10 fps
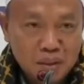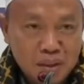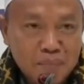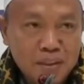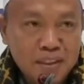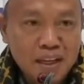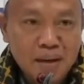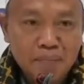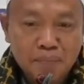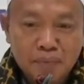Tetap
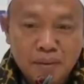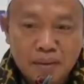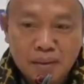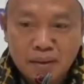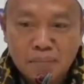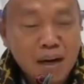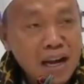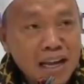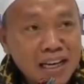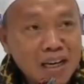dia
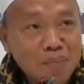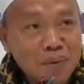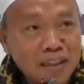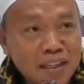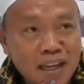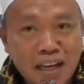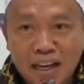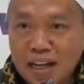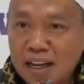mengarah kepada